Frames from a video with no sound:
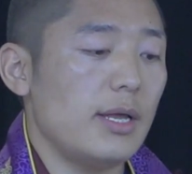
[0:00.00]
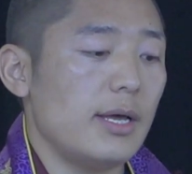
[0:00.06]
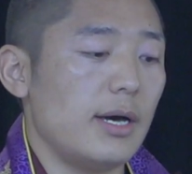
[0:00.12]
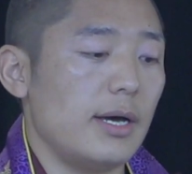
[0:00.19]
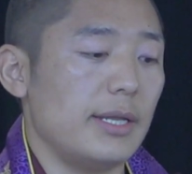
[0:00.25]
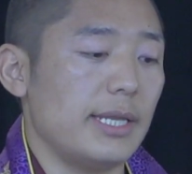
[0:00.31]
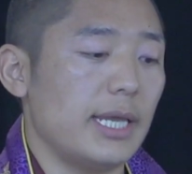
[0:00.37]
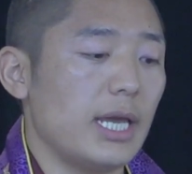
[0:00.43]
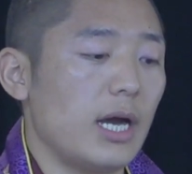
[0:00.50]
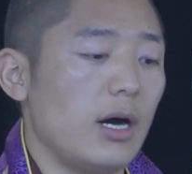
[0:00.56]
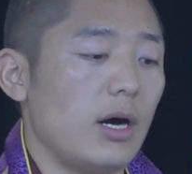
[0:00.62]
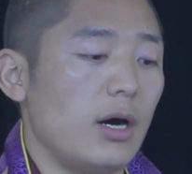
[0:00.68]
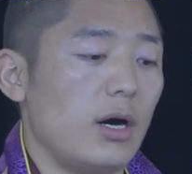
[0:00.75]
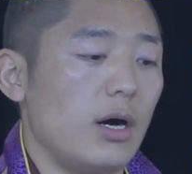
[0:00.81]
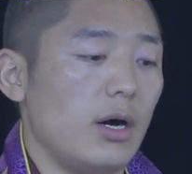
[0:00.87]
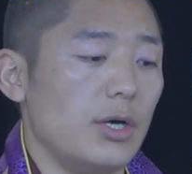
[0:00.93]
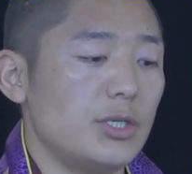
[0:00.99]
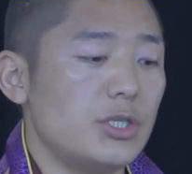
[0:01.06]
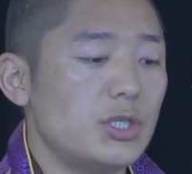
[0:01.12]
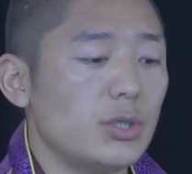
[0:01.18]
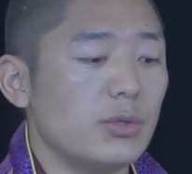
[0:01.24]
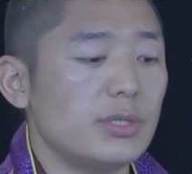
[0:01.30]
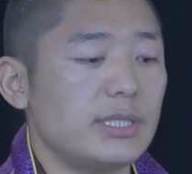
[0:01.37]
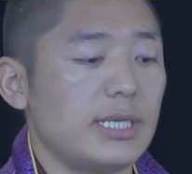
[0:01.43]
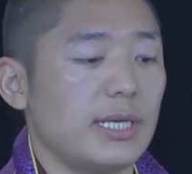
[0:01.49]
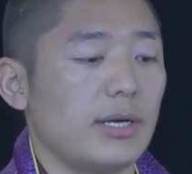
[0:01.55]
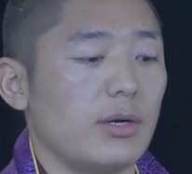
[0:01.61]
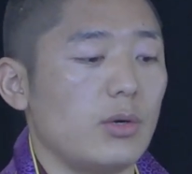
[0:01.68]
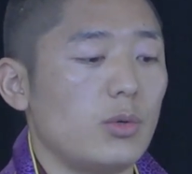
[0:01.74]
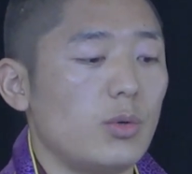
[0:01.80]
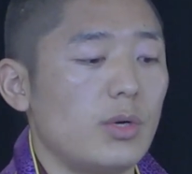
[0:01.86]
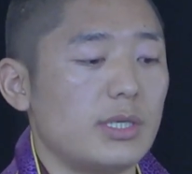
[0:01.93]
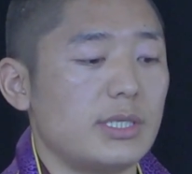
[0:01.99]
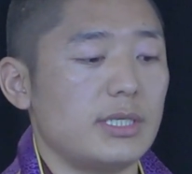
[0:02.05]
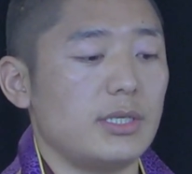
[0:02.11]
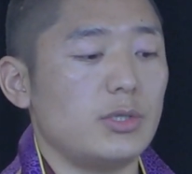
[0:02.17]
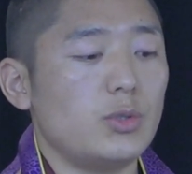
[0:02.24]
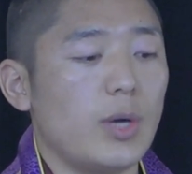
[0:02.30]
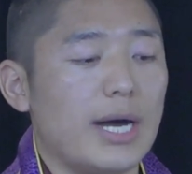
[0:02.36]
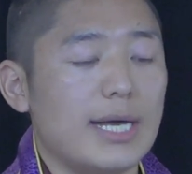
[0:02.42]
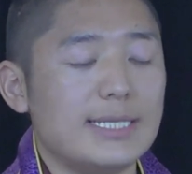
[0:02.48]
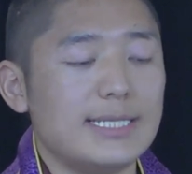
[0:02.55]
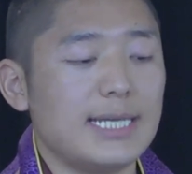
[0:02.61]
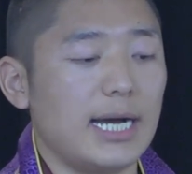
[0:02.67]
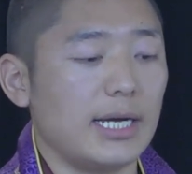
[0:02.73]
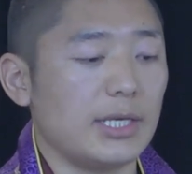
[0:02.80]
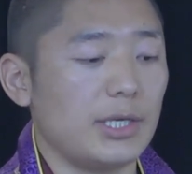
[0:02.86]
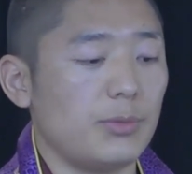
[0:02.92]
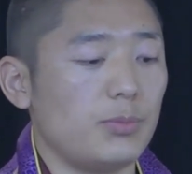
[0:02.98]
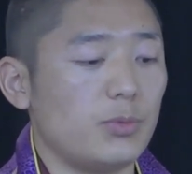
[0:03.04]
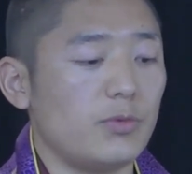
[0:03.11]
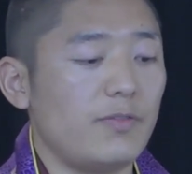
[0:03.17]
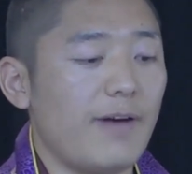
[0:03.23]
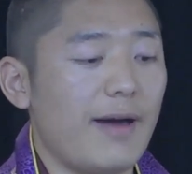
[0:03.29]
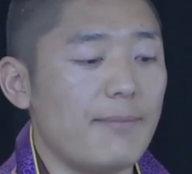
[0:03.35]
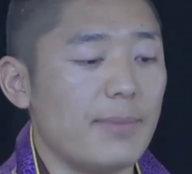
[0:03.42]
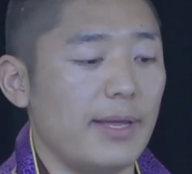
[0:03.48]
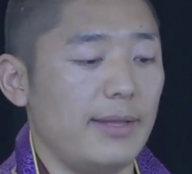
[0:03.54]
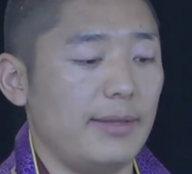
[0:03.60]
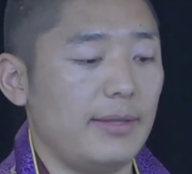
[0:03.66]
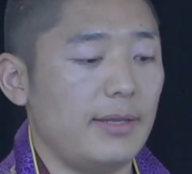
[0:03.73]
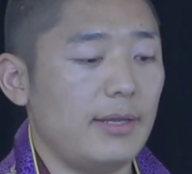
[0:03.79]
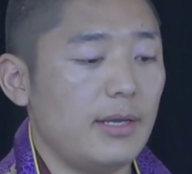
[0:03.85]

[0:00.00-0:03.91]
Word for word: 呃，你要呃修行或者传讲一部法门，